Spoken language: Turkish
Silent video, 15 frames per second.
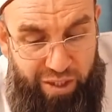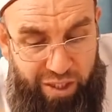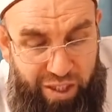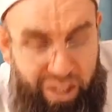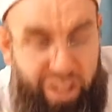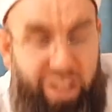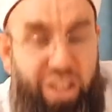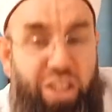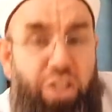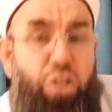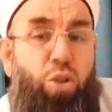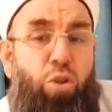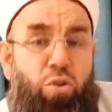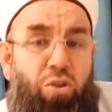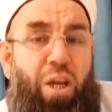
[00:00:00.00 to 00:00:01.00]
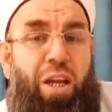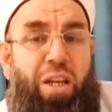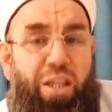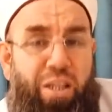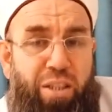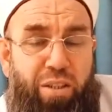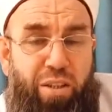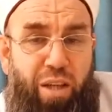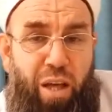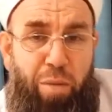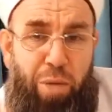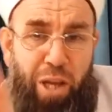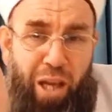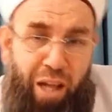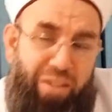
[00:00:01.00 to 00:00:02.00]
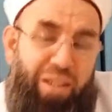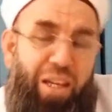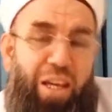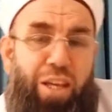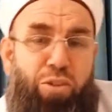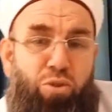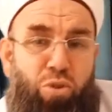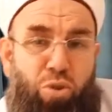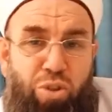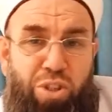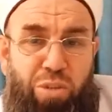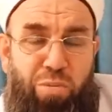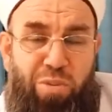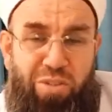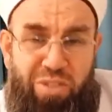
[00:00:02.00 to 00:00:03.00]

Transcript: İkinci özellik hemen altına yazıyoruz şimdi.